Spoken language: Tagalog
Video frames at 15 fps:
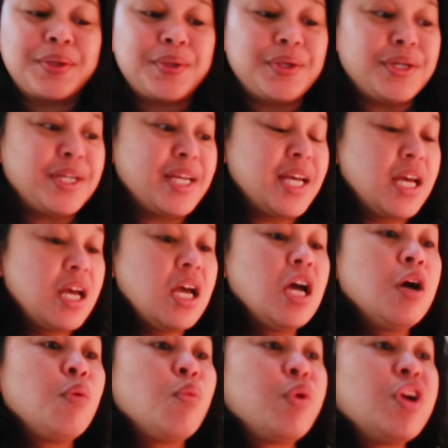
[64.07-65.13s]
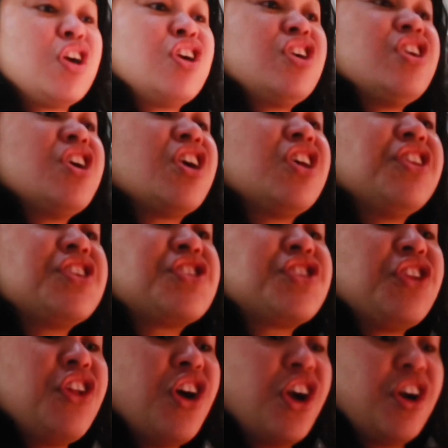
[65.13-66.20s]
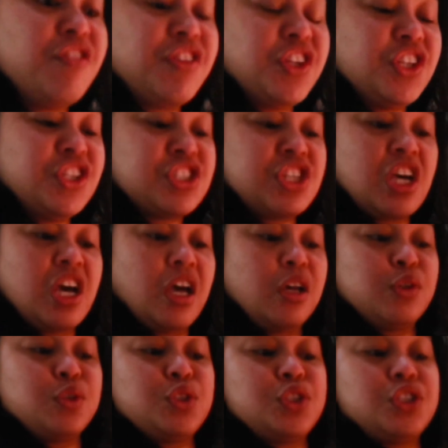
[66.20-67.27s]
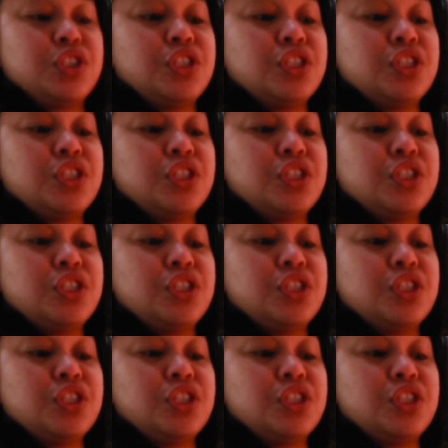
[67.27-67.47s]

ko. We are not gonna starve in this house.